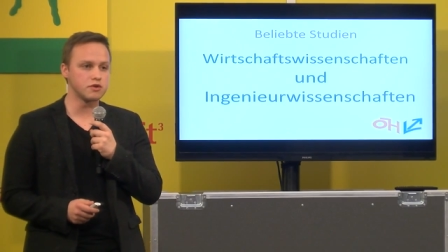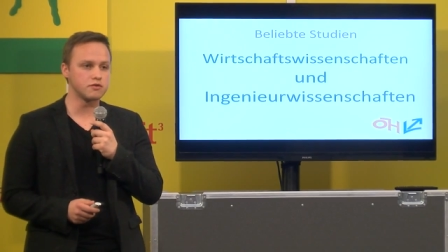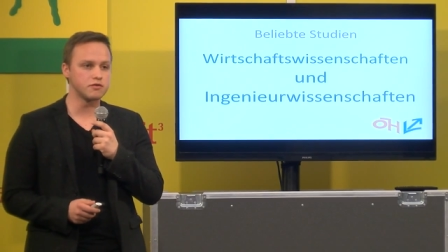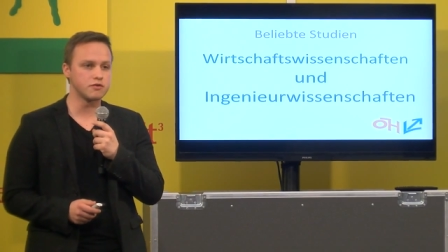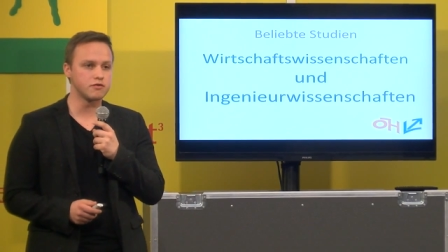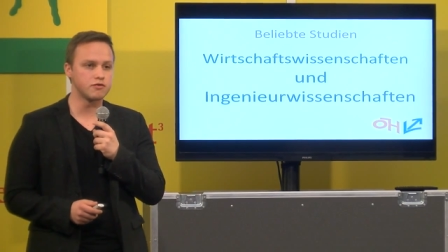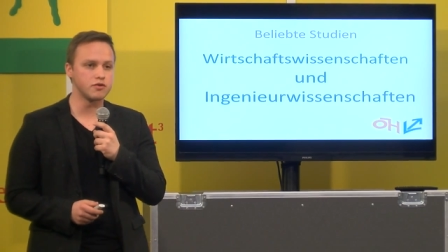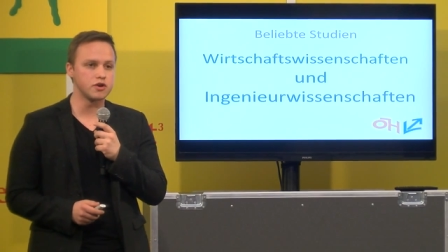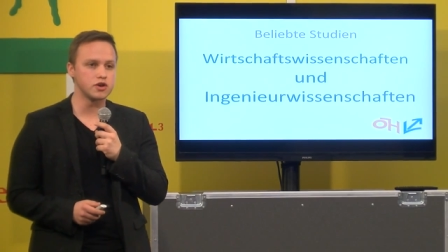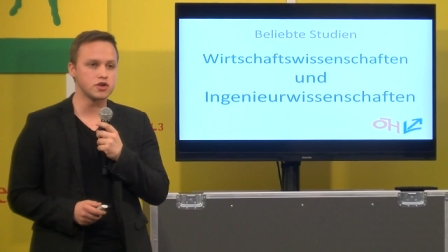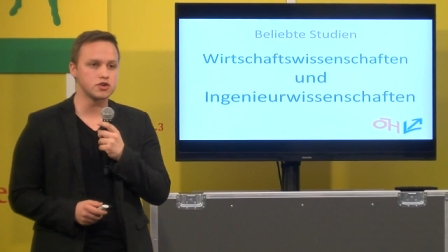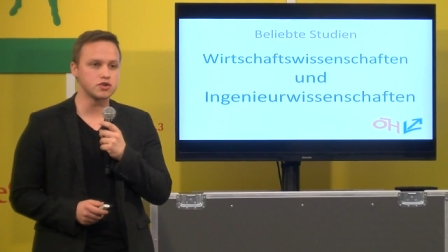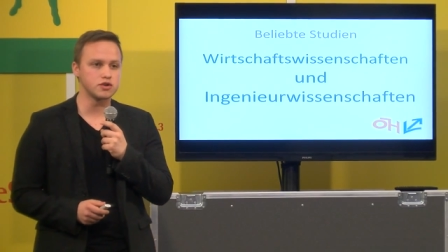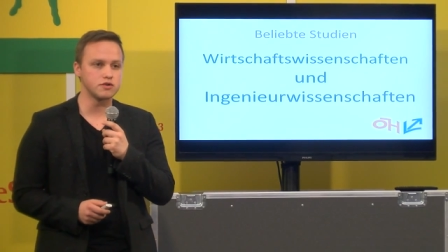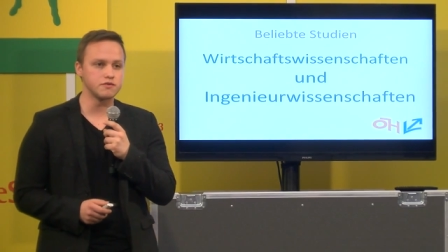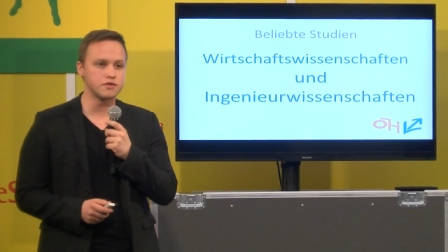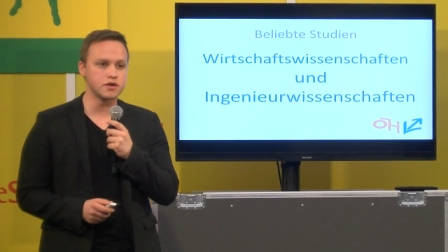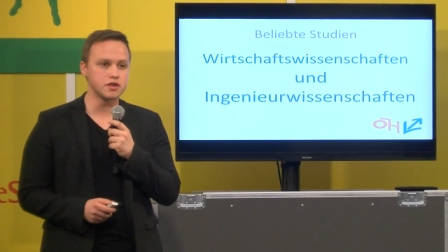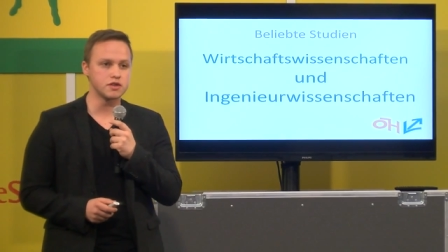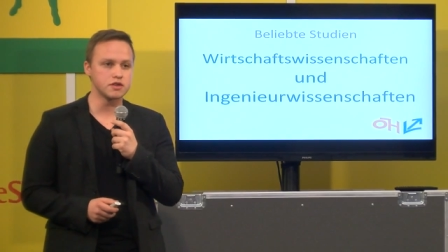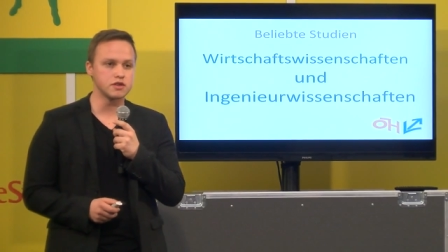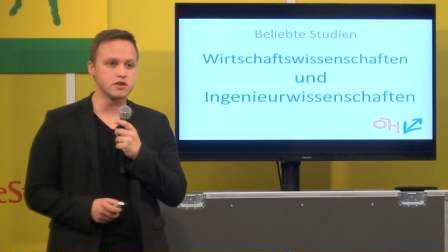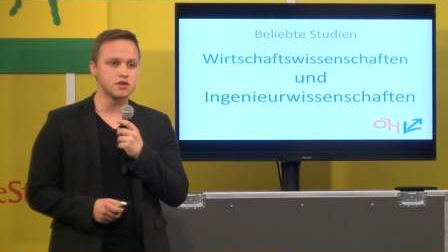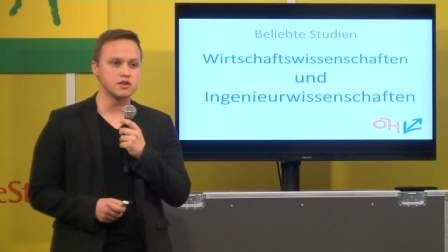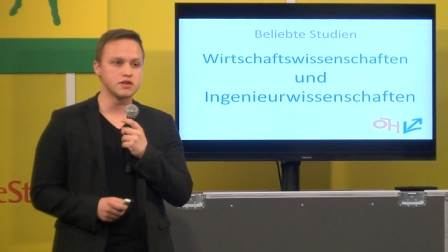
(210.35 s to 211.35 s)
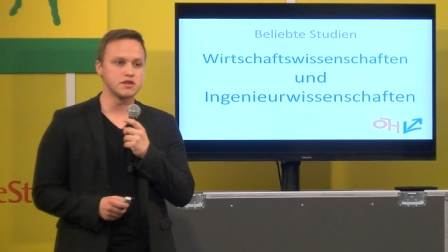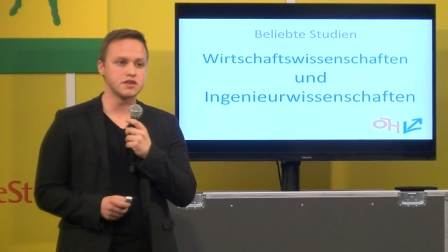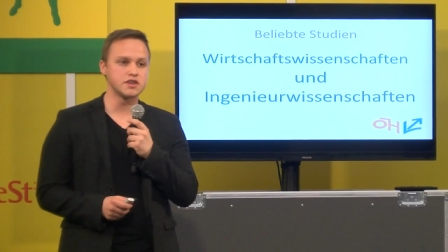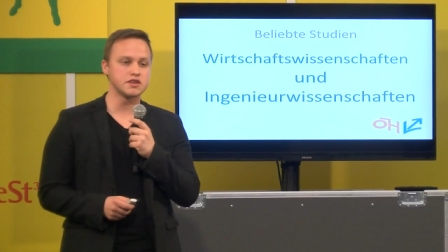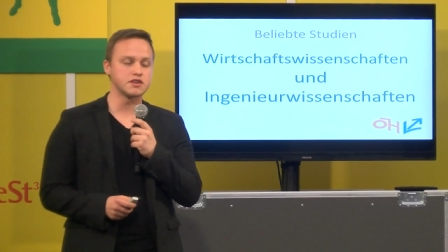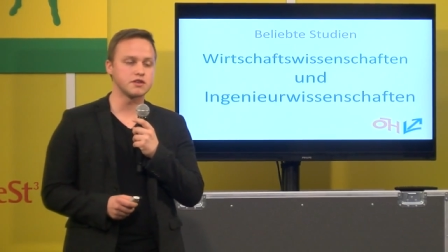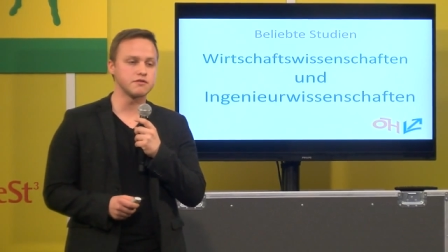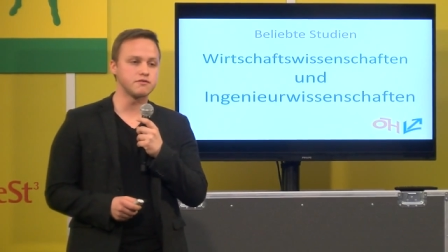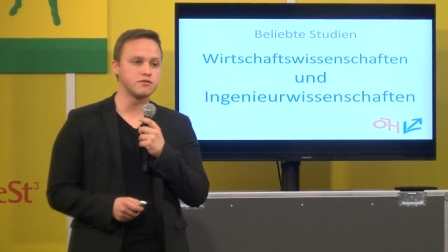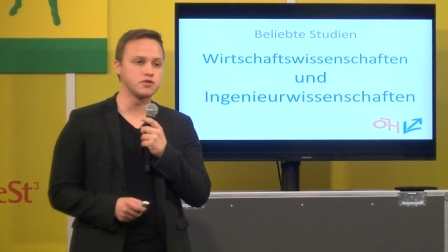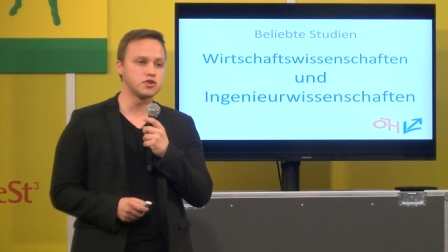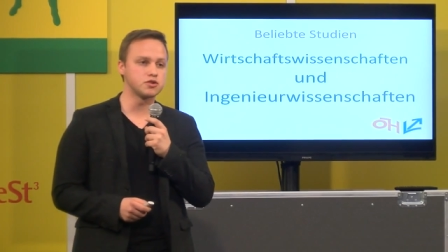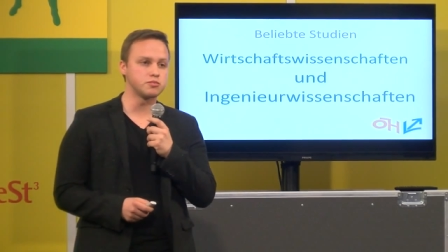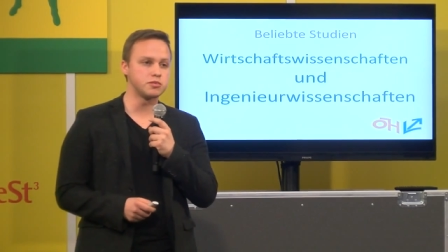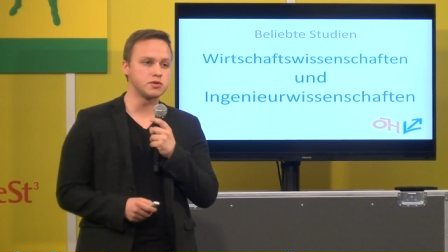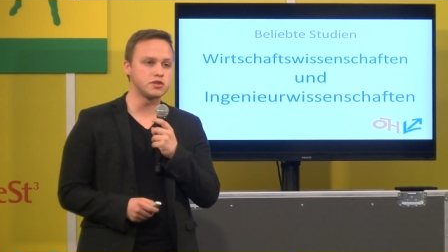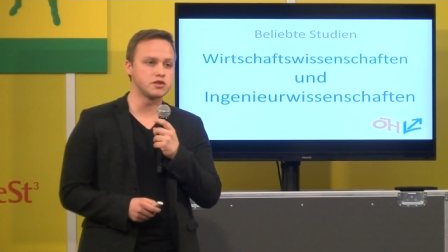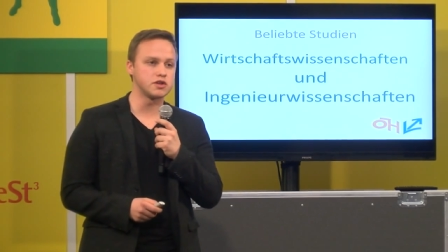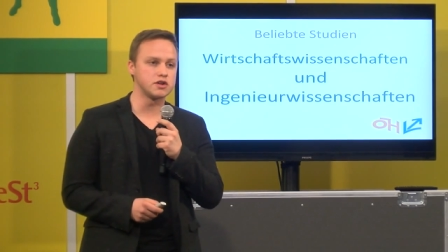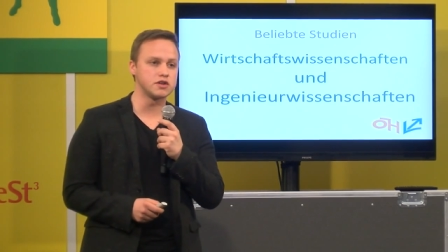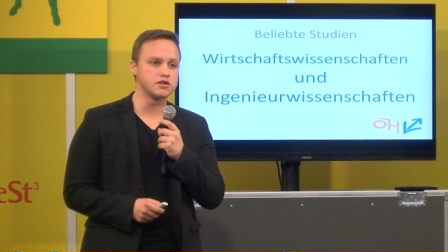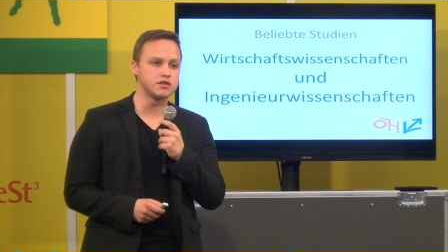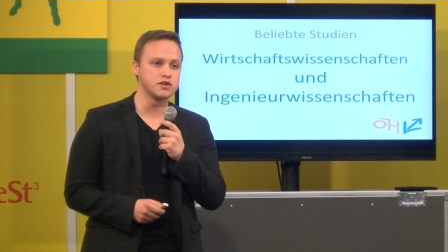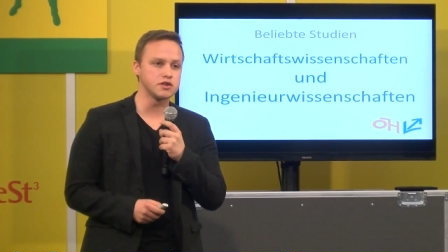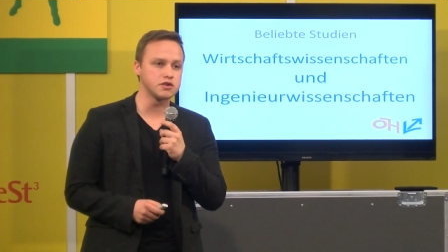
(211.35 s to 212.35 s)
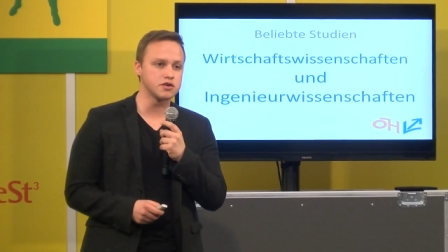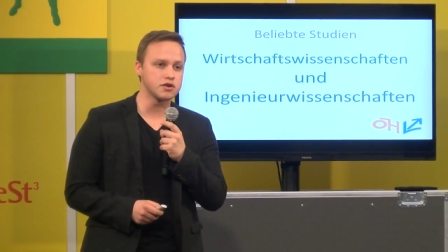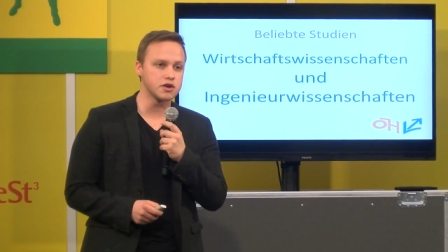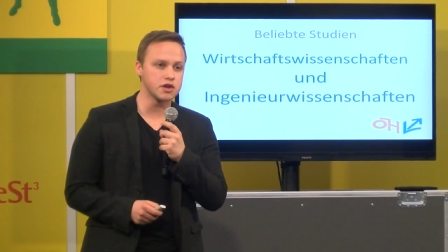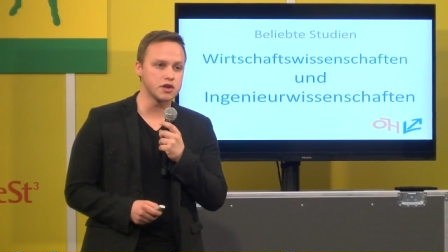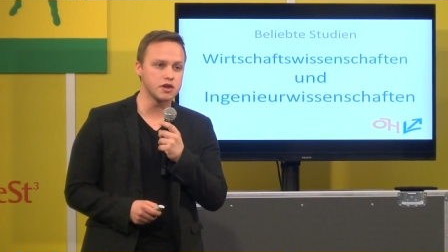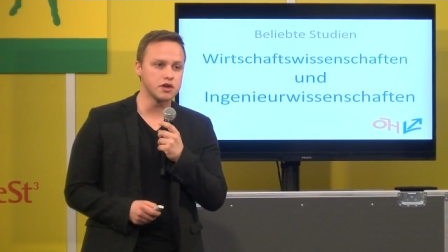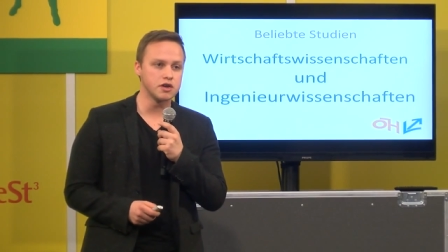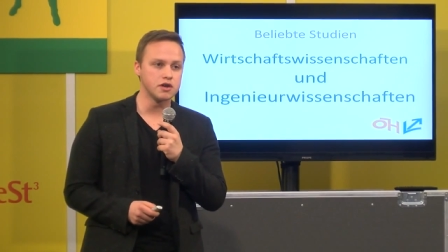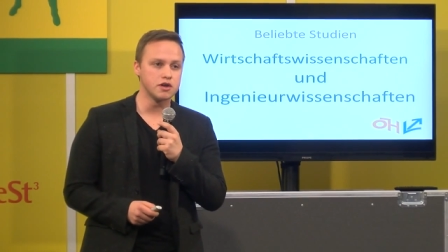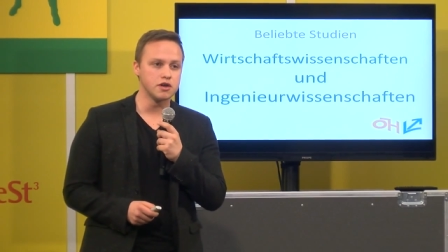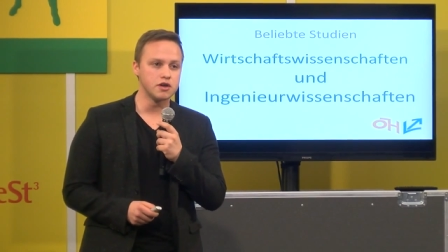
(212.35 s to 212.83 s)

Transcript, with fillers: wie vorher schon erwähnt, sehr, sehr viele Spezialisierungen.